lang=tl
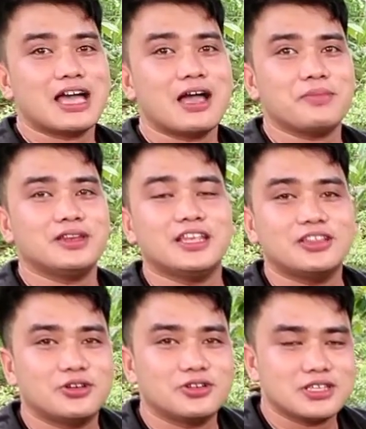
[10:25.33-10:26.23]
sa amin
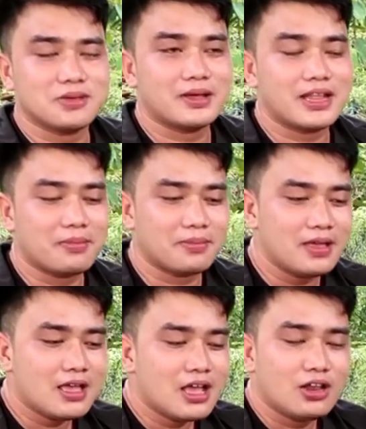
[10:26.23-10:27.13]
dito, si Madam
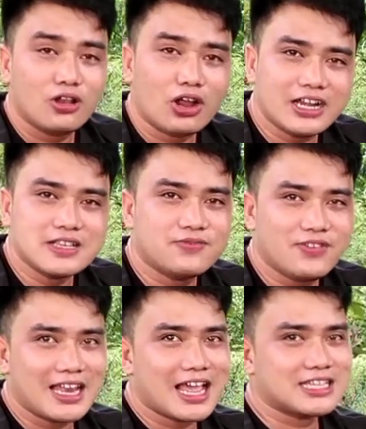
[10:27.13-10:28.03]
Lourdes
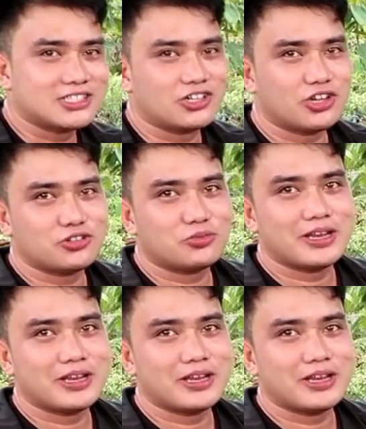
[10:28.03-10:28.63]
Villa. Shout out to